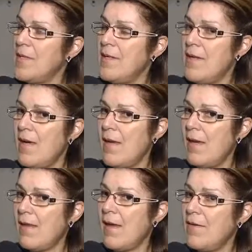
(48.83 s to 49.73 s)
que
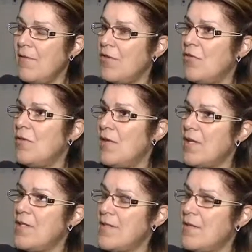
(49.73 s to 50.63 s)
é estar tá investindo na
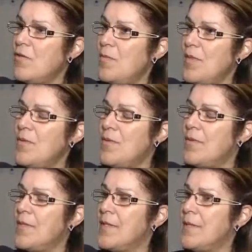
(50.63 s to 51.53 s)
gestão de
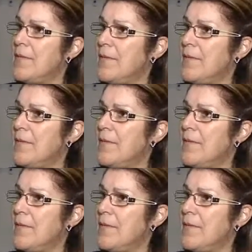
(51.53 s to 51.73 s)
pessoas.